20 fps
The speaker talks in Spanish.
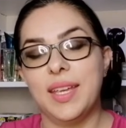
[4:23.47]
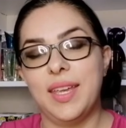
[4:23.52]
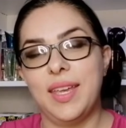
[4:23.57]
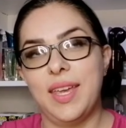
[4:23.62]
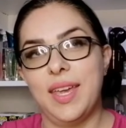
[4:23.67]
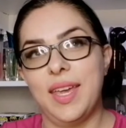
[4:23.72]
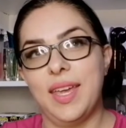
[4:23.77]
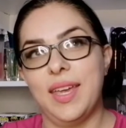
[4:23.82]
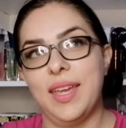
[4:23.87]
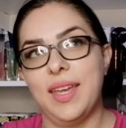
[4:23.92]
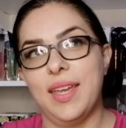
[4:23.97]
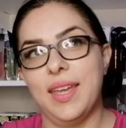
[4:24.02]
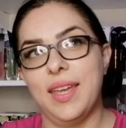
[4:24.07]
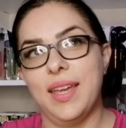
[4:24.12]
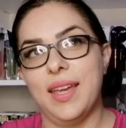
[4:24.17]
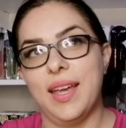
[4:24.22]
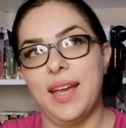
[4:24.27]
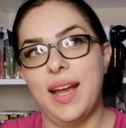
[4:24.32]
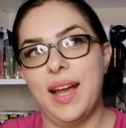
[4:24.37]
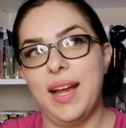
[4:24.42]

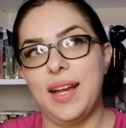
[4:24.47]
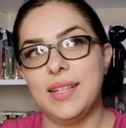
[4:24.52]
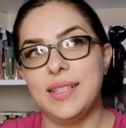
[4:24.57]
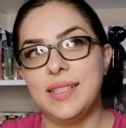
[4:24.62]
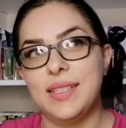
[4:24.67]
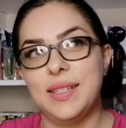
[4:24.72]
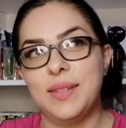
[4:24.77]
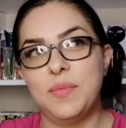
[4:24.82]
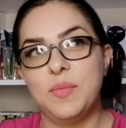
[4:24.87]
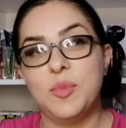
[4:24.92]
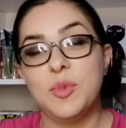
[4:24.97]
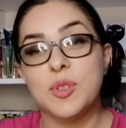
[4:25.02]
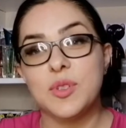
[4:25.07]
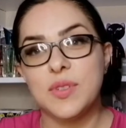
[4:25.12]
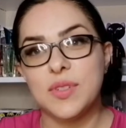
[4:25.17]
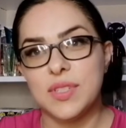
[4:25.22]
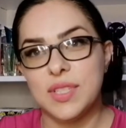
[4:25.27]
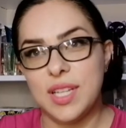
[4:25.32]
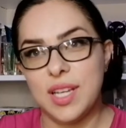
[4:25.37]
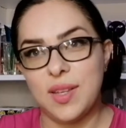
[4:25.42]
que hace
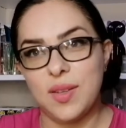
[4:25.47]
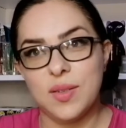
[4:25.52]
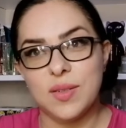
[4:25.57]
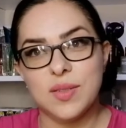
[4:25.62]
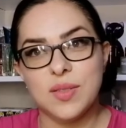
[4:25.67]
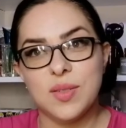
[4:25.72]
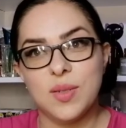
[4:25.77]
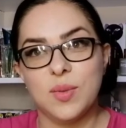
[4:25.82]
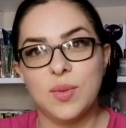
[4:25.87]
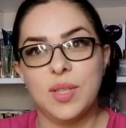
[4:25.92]
muchos años yo